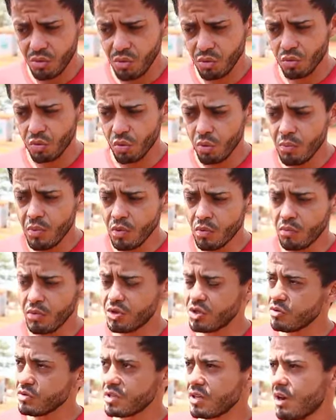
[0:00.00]
no YouTube, eu
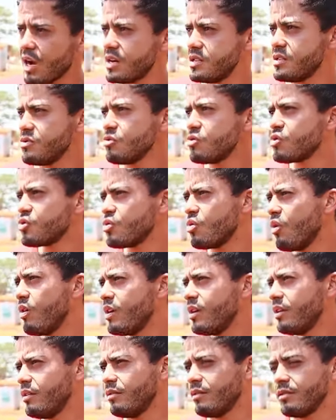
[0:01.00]
tinha um celularzinho
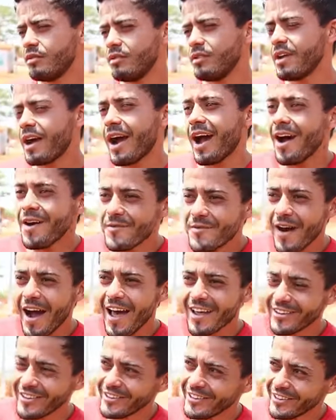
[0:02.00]
Sony, hum. tudo
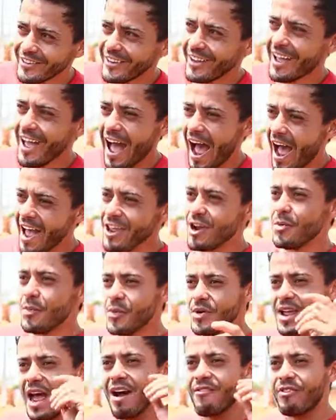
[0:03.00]
acabado. Aí eu
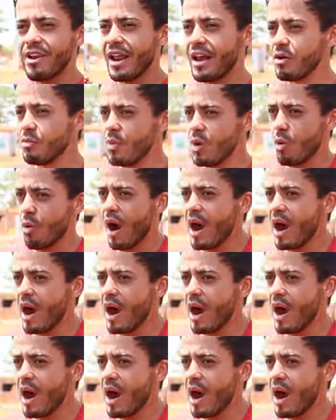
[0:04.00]
ponhava lá no meu